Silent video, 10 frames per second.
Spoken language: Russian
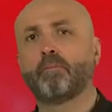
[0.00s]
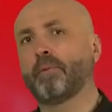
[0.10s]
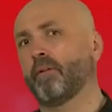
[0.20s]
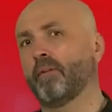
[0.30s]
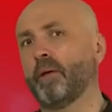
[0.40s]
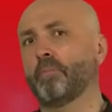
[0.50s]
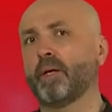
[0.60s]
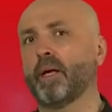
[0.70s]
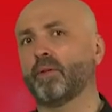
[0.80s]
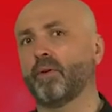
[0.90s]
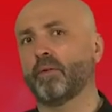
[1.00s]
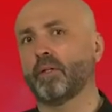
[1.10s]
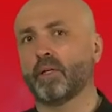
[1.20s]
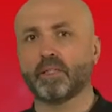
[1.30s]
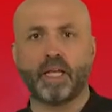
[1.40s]
впервые
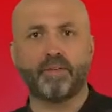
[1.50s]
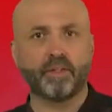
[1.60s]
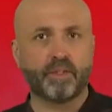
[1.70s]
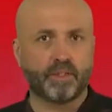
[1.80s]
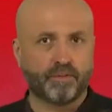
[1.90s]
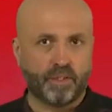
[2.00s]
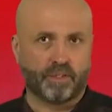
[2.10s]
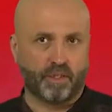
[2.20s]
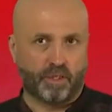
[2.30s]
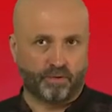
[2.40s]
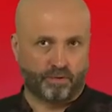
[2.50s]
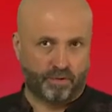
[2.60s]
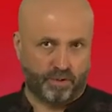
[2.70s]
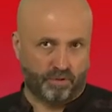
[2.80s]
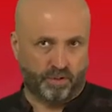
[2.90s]
приготовил разновидность виски,
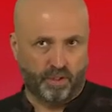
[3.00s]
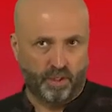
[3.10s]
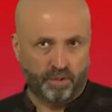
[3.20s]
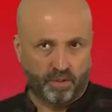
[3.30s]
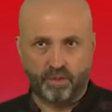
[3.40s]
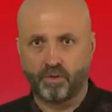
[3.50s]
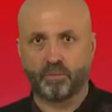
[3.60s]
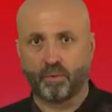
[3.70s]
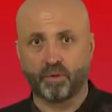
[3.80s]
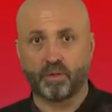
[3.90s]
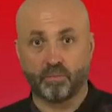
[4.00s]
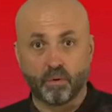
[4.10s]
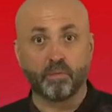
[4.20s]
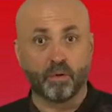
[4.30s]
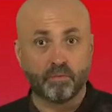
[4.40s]
которую сегодня называют просто
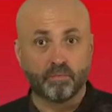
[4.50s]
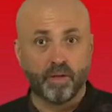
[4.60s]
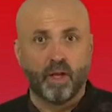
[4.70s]
бурбон.